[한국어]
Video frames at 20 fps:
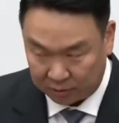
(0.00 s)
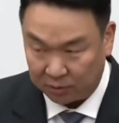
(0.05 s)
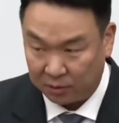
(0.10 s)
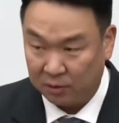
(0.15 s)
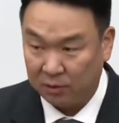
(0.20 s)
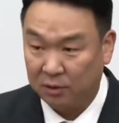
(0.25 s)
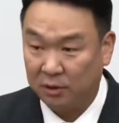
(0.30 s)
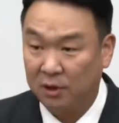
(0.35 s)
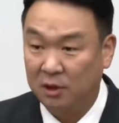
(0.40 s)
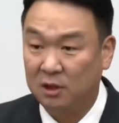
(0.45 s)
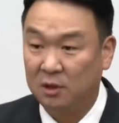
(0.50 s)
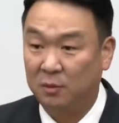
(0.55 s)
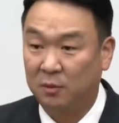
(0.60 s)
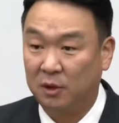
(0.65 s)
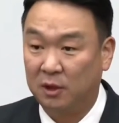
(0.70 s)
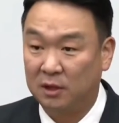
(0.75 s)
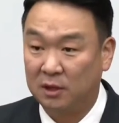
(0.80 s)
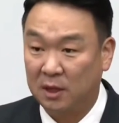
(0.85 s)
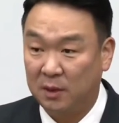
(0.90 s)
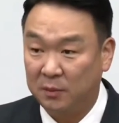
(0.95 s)
있도록
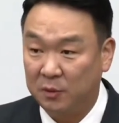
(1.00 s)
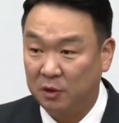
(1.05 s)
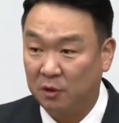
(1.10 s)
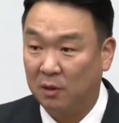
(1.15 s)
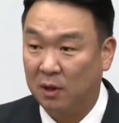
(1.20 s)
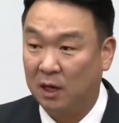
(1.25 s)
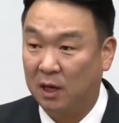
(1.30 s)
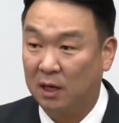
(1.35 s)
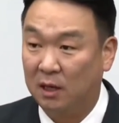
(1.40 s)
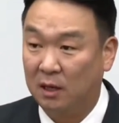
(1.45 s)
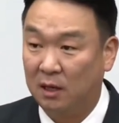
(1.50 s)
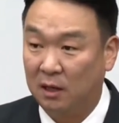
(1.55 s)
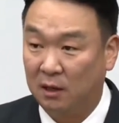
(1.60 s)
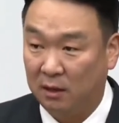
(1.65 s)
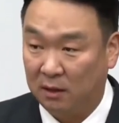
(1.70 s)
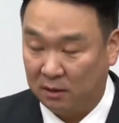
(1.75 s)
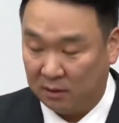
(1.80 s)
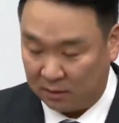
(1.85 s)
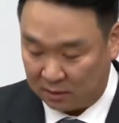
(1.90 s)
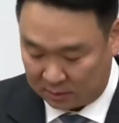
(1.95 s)
의원님들의 참여와
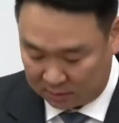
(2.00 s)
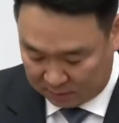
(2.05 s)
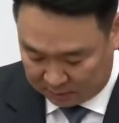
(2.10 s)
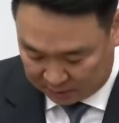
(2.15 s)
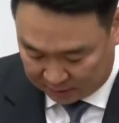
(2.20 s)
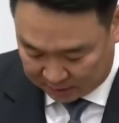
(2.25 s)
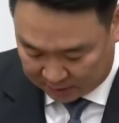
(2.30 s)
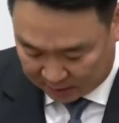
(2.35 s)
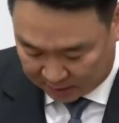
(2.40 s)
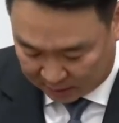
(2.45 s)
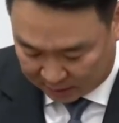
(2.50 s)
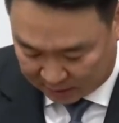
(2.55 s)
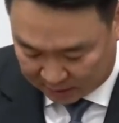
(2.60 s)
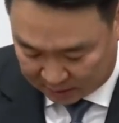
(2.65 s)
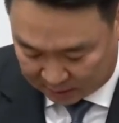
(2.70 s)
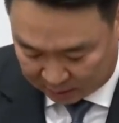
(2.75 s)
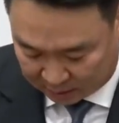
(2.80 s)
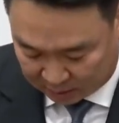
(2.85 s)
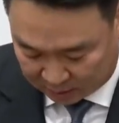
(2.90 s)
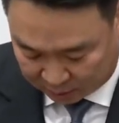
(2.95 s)
어, 전달의
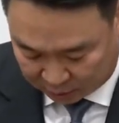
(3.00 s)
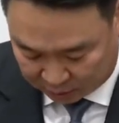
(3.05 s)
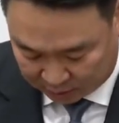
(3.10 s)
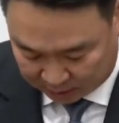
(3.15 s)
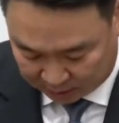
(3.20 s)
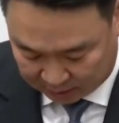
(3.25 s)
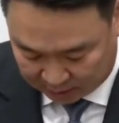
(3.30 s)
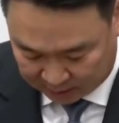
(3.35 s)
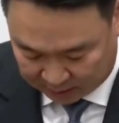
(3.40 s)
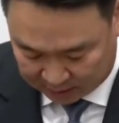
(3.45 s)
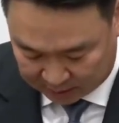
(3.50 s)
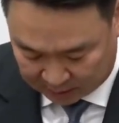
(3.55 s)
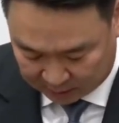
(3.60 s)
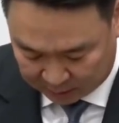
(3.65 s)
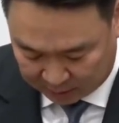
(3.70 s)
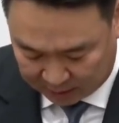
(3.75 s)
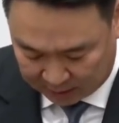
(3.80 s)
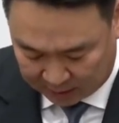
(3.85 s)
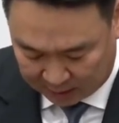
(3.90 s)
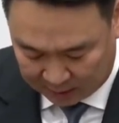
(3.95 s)
말씀을
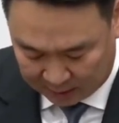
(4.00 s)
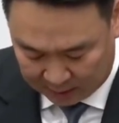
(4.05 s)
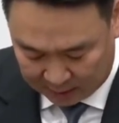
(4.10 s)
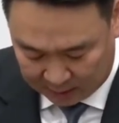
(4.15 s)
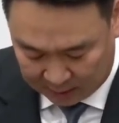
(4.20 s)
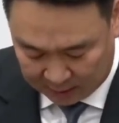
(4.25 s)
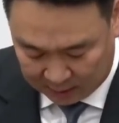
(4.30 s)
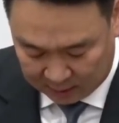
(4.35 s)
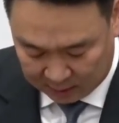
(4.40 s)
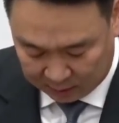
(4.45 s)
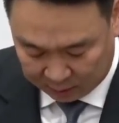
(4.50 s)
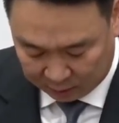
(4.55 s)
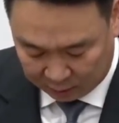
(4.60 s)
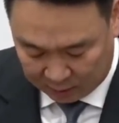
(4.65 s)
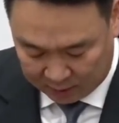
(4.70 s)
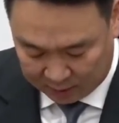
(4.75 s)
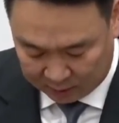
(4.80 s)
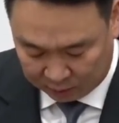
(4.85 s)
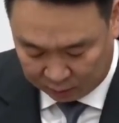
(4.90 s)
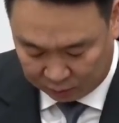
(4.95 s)
부탁드리겠습니다.
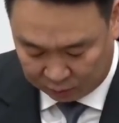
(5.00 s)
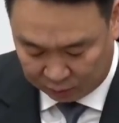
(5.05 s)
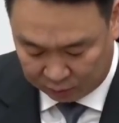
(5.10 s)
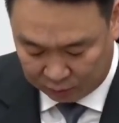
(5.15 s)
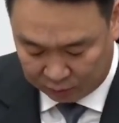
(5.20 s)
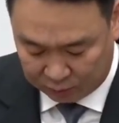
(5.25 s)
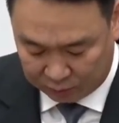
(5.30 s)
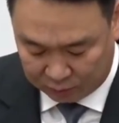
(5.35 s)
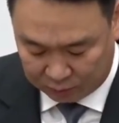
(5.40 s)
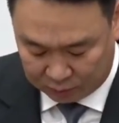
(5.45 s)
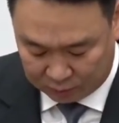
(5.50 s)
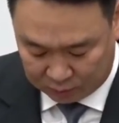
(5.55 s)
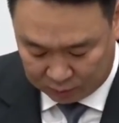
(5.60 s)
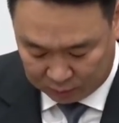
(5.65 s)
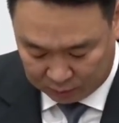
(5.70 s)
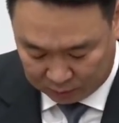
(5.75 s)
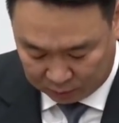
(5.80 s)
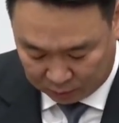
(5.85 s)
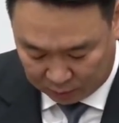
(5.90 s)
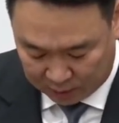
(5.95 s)
또한 두
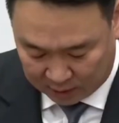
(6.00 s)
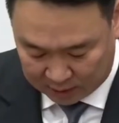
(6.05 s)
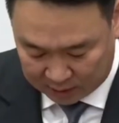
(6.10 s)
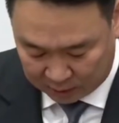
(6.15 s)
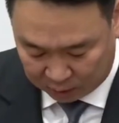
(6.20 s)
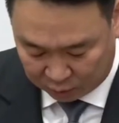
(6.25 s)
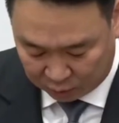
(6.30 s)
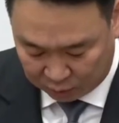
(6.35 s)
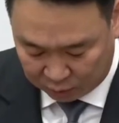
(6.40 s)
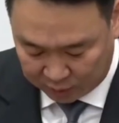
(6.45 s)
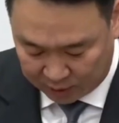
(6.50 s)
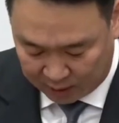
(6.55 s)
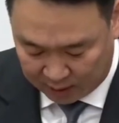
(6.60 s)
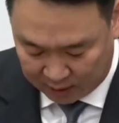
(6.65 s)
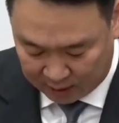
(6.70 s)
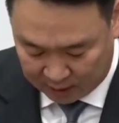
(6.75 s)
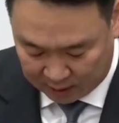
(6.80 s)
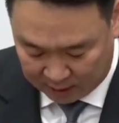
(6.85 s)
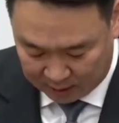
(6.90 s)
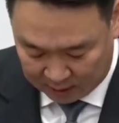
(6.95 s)
돌아가신 두
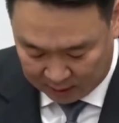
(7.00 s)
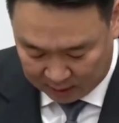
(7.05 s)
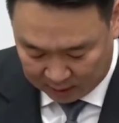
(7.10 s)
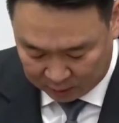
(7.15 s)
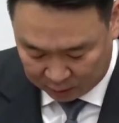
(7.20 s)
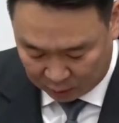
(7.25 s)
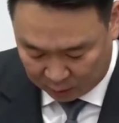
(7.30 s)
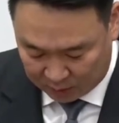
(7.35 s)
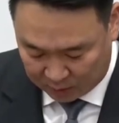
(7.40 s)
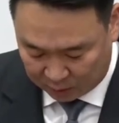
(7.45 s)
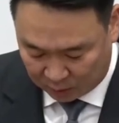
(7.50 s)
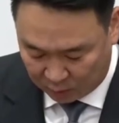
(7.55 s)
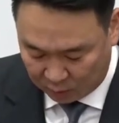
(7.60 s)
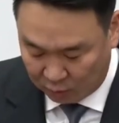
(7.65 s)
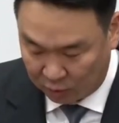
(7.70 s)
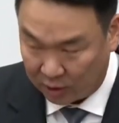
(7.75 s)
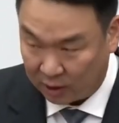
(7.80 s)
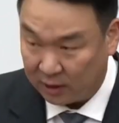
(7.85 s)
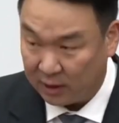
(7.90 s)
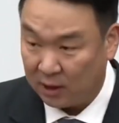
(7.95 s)
분의 소방
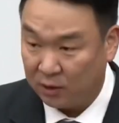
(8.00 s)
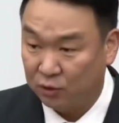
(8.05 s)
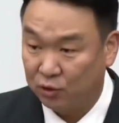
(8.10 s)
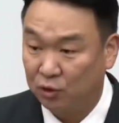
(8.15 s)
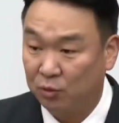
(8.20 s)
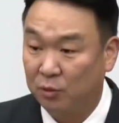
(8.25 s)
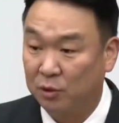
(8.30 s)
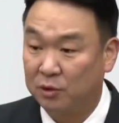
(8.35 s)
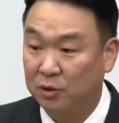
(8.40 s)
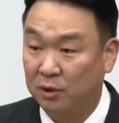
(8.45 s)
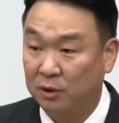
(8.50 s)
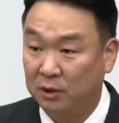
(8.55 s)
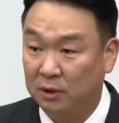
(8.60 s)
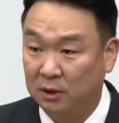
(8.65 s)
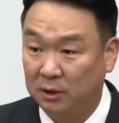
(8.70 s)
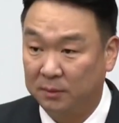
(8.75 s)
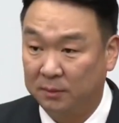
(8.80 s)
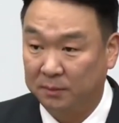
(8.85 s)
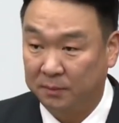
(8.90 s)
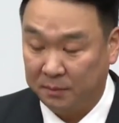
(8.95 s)
공무원에 대한 추모
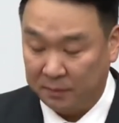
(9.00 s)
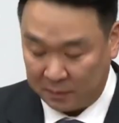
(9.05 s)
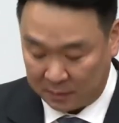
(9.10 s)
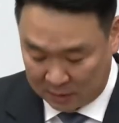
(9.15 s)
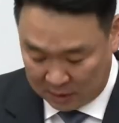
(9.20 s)
성금